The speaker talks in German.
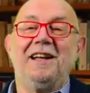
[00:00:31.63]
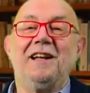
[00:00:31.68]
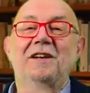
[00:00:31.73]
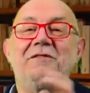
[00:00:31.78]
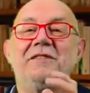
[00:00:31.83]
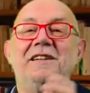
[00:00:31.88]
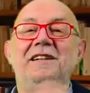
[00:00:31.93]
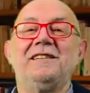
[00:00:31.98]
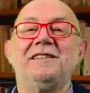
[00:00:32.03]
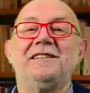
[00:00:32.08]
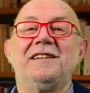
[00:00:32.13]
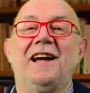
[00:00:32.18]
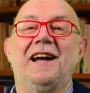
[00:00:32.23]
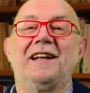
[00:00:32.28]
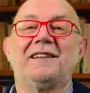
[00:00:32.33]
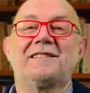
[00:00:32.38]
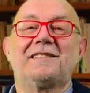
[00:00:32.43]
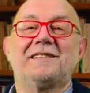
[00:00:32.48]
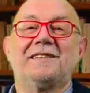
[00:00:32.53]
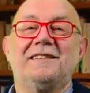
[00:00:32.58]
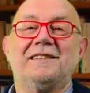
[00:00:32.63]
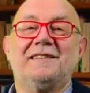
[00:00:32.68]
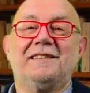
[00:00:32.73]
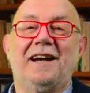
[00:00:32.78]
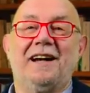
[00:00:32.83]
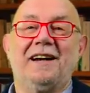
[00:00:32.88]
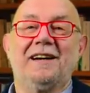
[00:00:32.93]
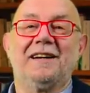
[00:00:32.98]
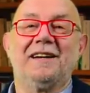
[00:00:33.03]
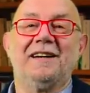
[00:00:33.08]
Vielen herzlichen
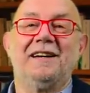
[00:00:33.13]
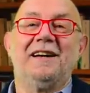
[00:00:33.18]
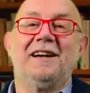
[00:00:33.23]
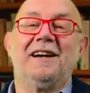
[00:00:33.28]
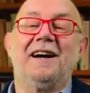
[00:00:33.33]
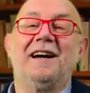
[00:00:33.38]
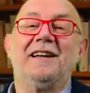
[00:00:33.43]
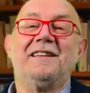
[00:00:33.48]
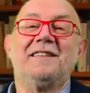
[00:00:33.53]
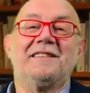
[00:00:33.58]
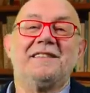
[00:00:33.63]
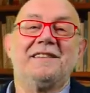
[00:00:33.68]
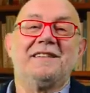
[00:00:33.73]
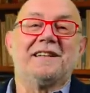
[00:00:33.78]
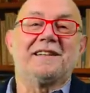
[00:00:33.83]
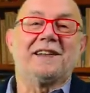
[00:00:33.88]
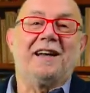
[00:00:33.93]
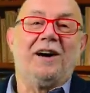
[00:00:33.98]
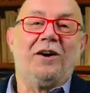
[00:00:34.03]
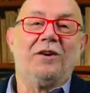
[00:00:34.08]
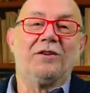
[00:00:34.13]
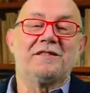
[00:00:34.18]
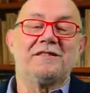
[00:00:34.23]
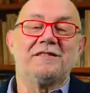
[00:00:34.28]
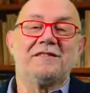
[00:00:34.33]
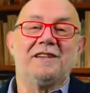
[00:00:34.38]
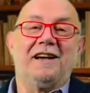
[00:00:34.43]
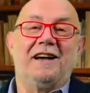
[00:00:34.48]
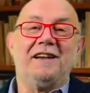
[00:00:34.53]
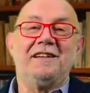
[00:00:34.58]
Dank an Sie da
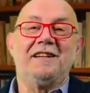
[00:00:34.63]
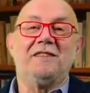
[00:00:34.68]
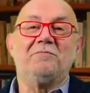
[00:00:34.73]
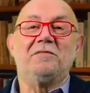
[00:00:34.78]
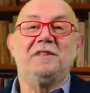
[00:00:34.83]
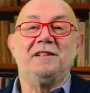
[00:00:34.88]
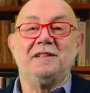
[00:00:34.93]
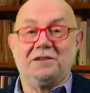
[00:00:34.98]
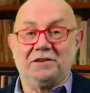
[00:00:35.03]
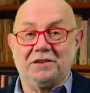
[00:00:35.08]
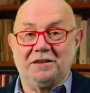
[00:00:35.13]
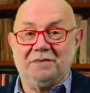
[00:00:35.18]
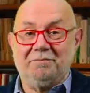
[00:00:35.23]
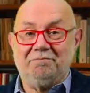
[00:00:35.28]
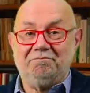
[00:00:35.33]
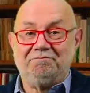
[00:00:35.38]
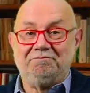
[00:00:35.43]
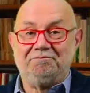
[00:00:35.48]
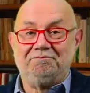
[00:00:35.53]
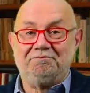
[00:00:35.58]
draußen an den Bildschirm.